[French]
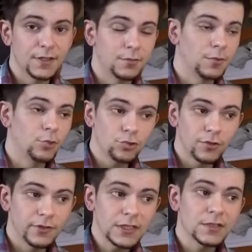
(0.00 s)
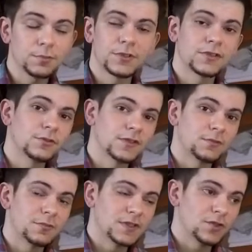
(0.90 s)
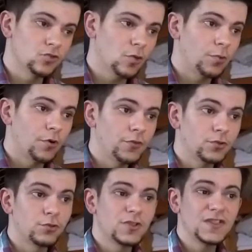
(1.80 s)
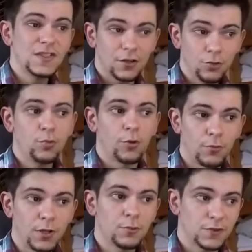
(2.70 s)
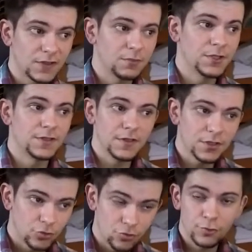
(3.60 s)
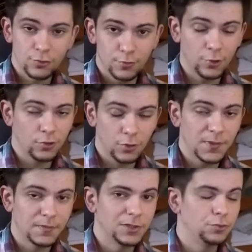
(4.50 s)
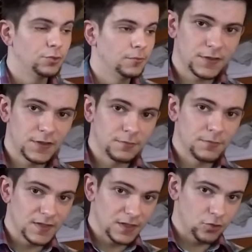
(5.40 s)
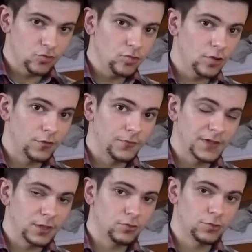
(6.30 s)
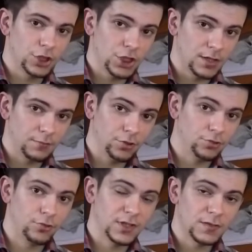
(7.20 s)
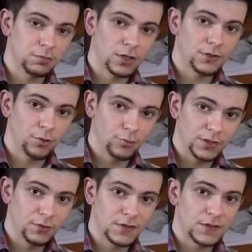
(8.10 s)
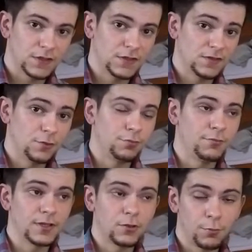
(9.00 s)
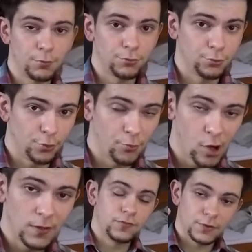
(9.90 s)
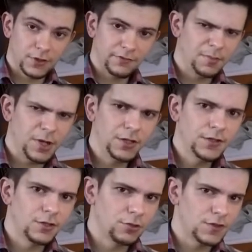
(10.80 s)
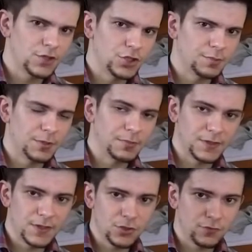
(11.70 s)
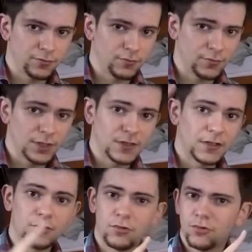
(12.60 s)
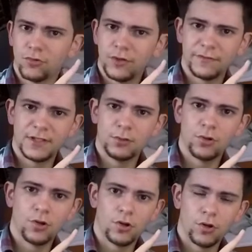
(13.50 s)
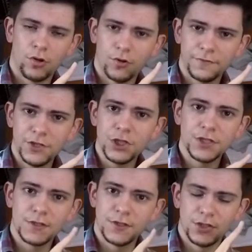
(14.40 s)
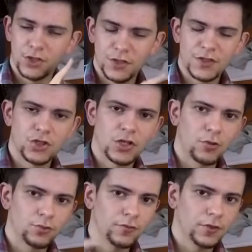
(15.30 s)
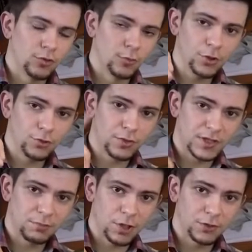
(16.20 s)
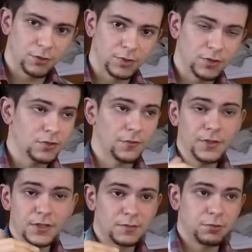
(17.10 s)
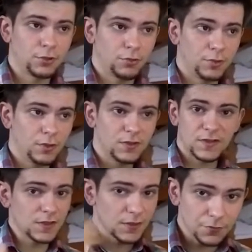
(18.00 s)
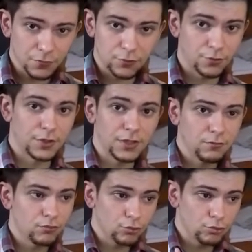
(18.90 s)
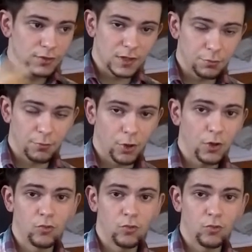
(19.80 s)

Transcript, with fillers: Et eh ben mon cul avec, puisque cette mise à jour provoque de sérieux problèmes de stabilité justement comme d'habitude. Cette mise à jour vient corriger un bug de l'explorateur Windows qui existe depuis maintenant un peu plus de deux mois. Je vous en avais parlé d'ailleurs si je dis pas de bêtises, je vous remettrai euh, la vidéo en, fiche si, si je la retrouve. Le bug de l'explorateur Windows, en fait l'explorateur Windows cessait de fonctionner tout simplement. Hein.